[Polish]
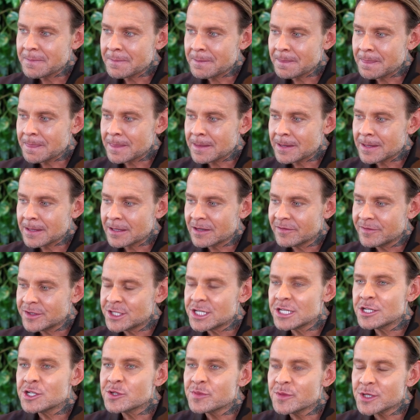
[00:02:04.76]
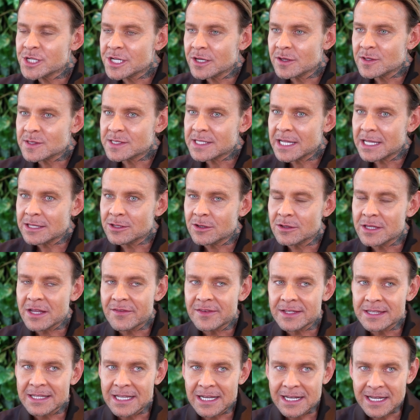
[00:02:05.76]
Mm, widzieliśmy się ostatnio
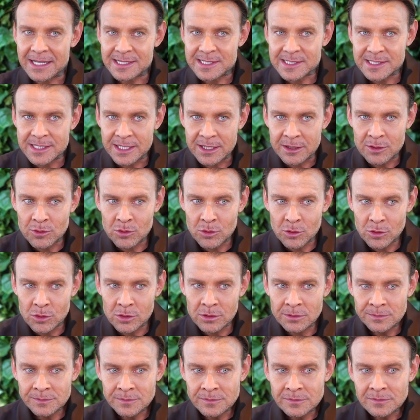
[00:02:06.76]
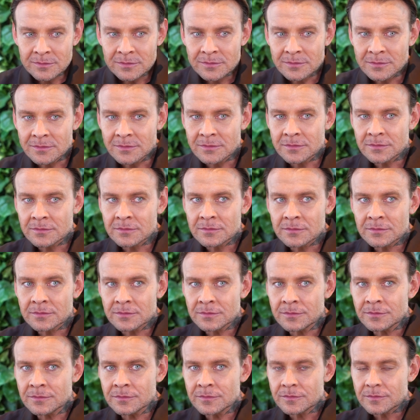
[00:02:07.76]
nawet na castingu.
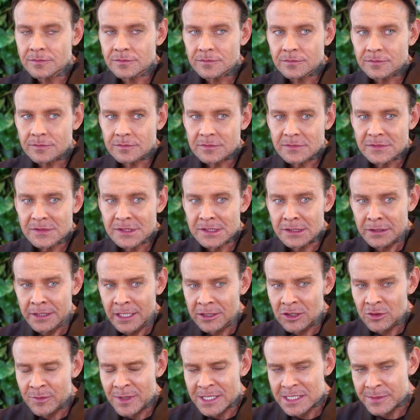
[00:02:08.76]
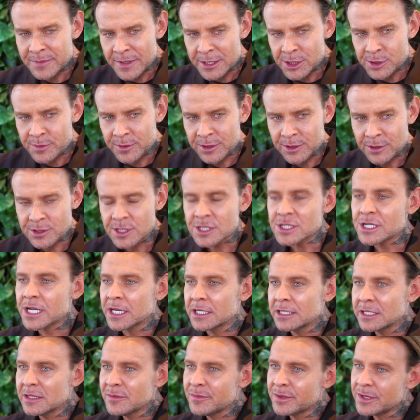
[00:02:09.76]
Mm, natomiast mieliśmy troszeczkę
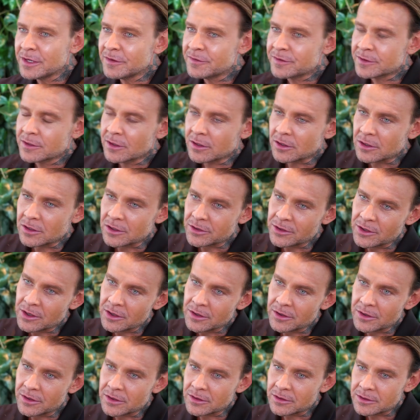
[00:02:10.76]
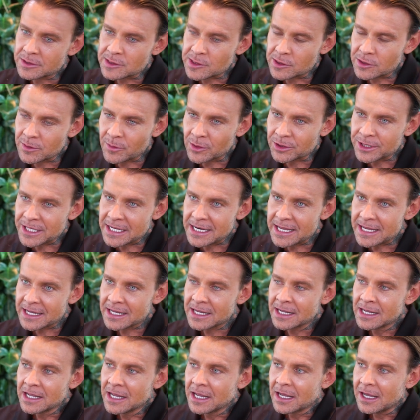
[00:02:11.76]
inny brief do, do co do modelek,
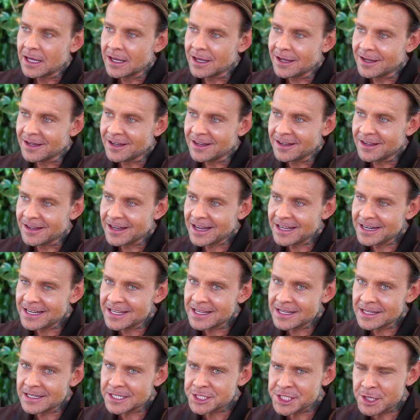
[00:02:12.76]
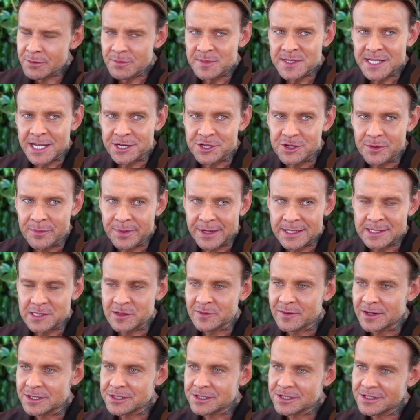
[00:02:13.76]
e, ale chciałbym z Kasią
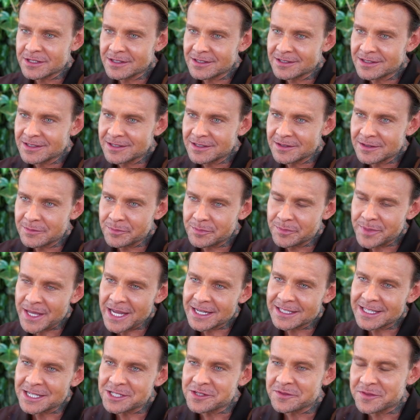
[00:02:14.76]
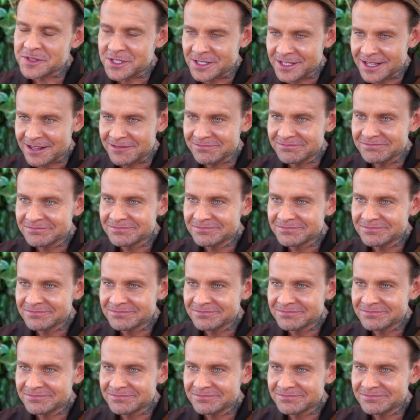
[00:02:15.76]
pracować. Piękna dziewczyna.